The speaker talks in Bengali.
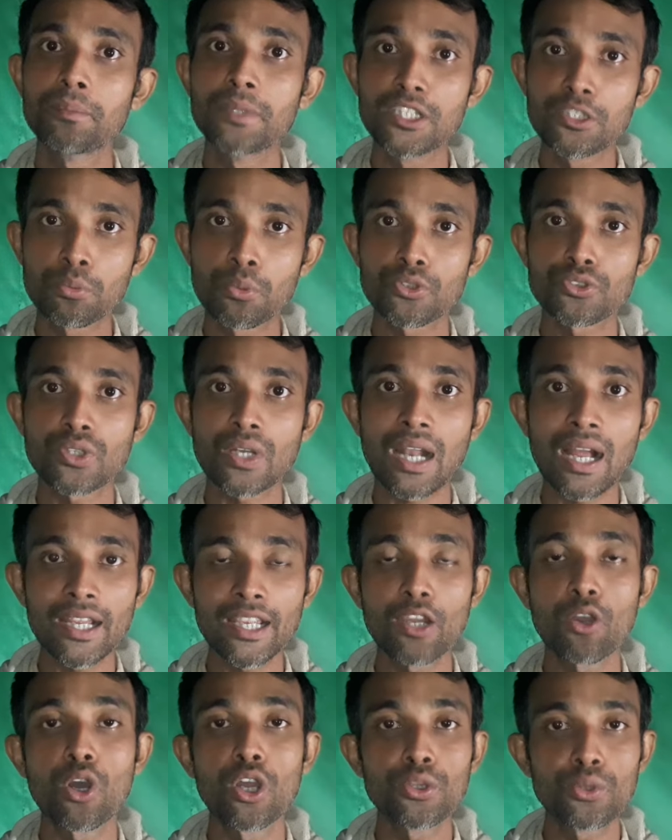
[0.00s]
২০ বছর
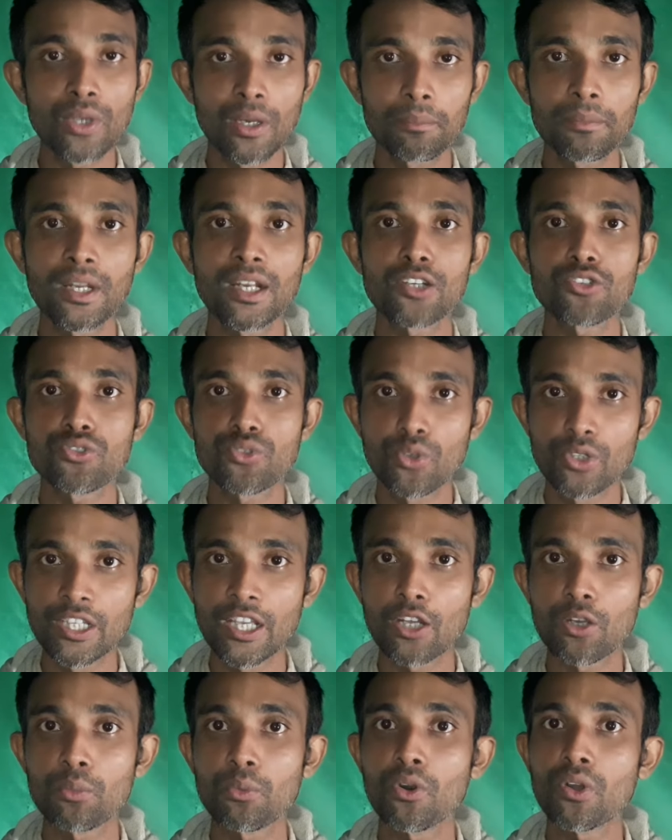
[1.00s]
আগে হয়তো আপনারা
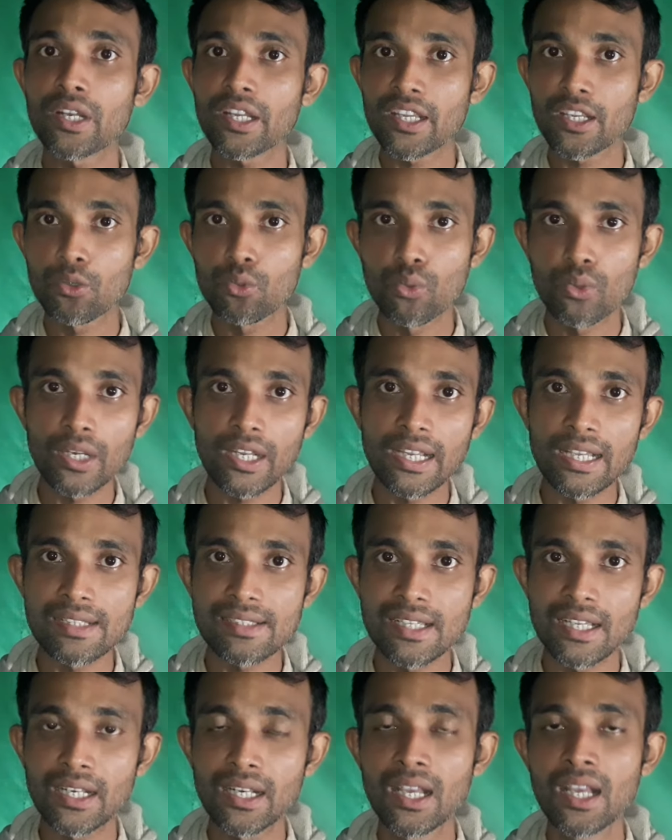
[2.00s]
সৌদি আরব অনেকেই করে
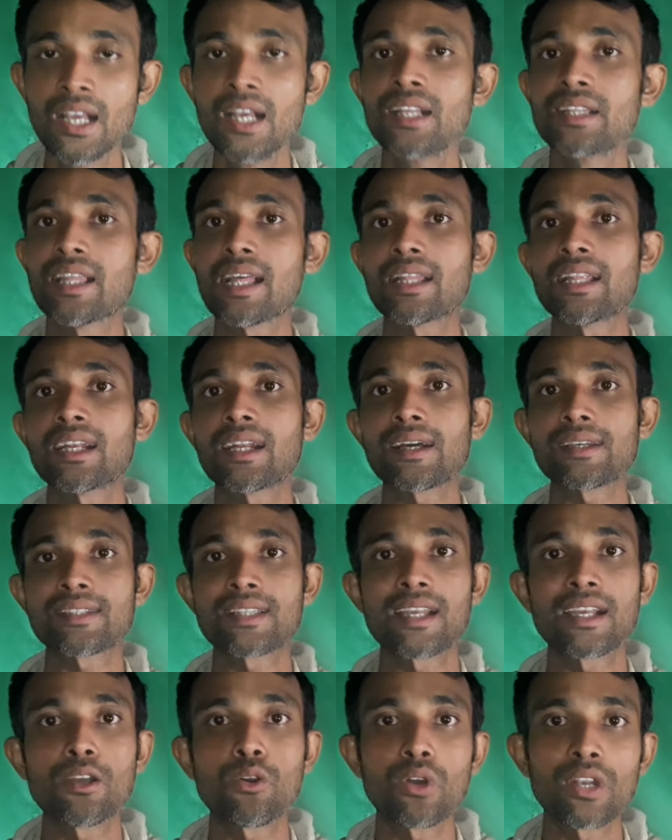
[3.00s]
গেছেন তাদের কাছ
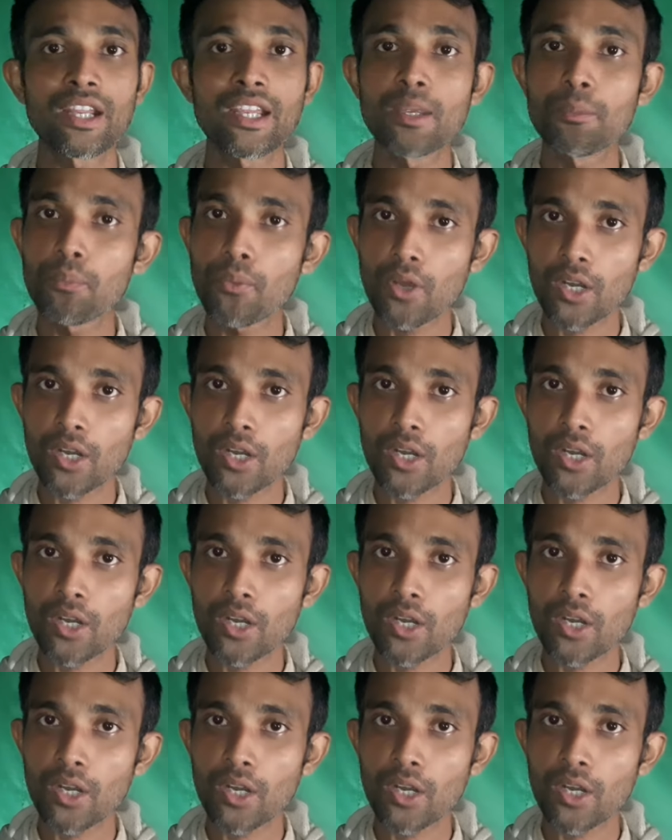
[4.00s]
থেকে অনেকেই